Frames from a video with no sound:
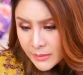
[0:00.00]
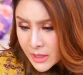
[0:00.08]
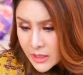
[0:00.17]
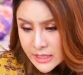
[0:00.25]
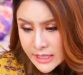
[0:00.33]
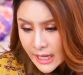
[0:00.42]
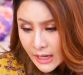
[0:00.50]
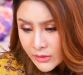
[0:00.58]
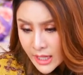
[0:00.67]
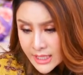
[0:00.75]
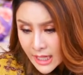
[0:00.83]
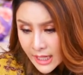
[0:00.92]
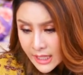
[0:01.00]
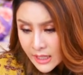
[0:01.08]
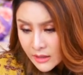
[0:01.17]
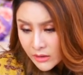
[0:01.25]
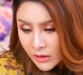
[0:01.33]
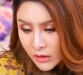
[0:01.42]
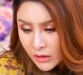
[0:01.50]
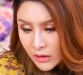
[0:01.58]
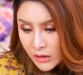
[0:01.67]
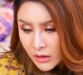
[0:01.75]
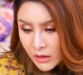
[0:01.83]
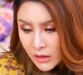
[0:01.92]
รยังไม่เคยแชร์เราได้จากอันนี้เลยหรอ
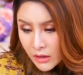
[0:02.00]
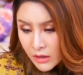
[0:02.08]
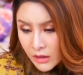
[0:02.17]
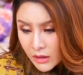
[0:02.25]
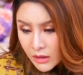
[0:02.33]
ใช่ค่ะ